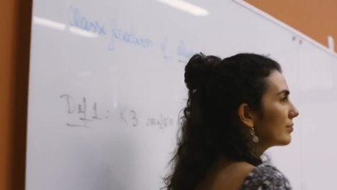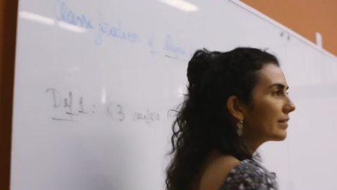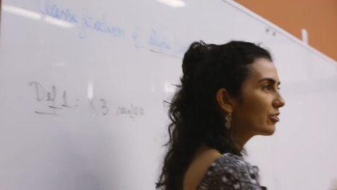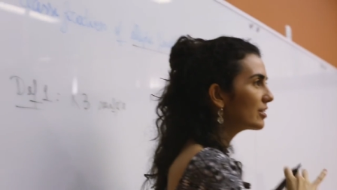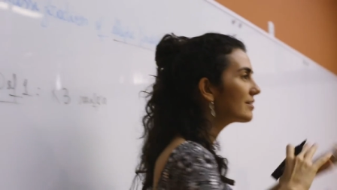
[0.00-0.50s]

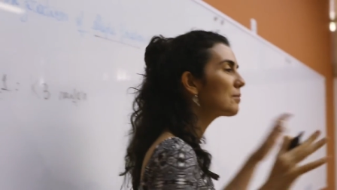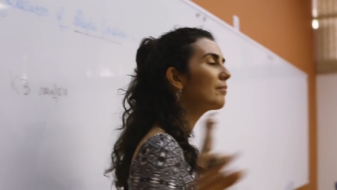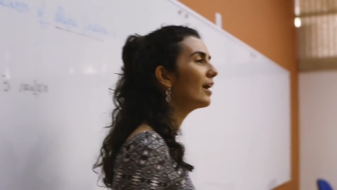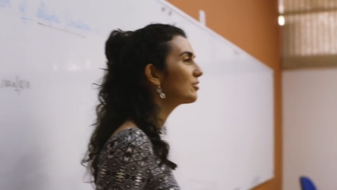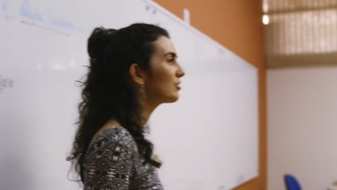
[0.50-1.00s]
Esses
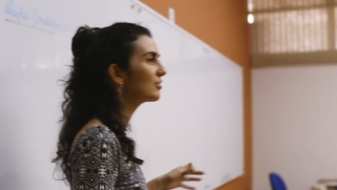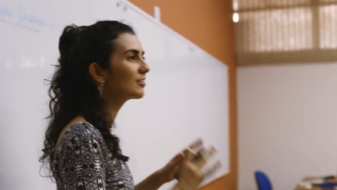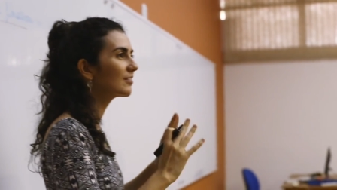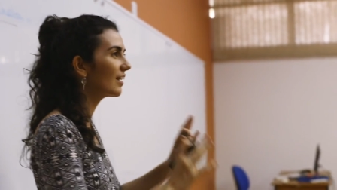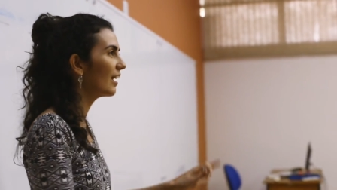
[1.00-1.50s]
códigos eles
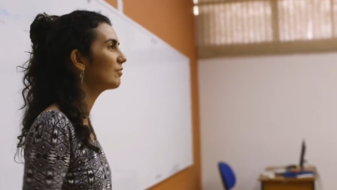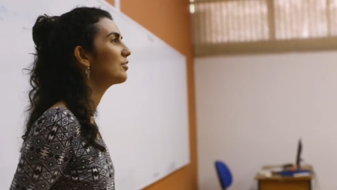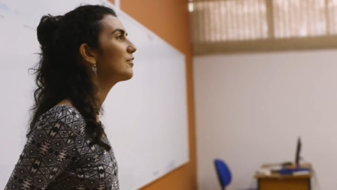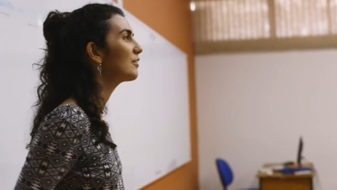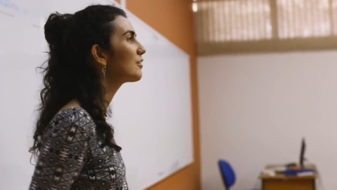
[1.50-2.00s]
têm como seu
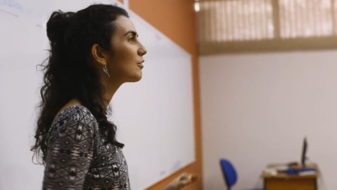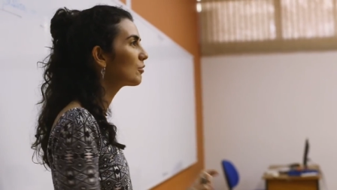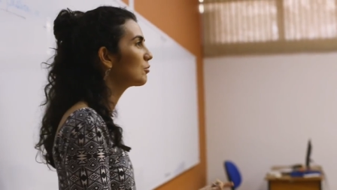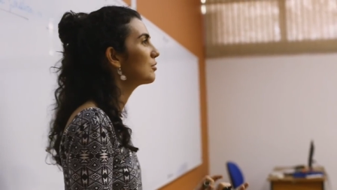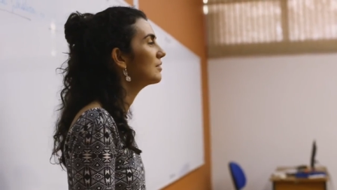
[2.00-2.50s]
maior
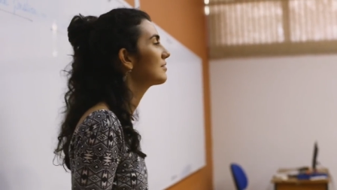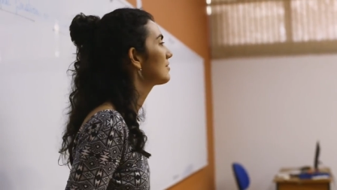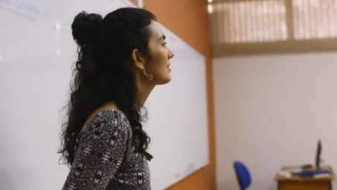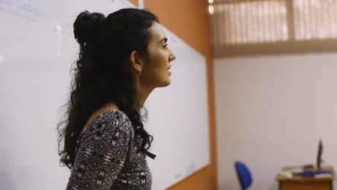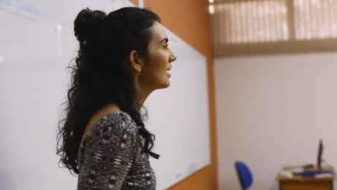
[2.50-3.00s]
objetivo
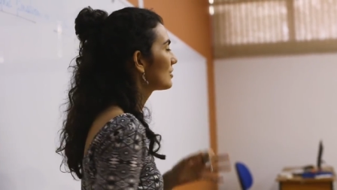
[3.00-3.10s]
você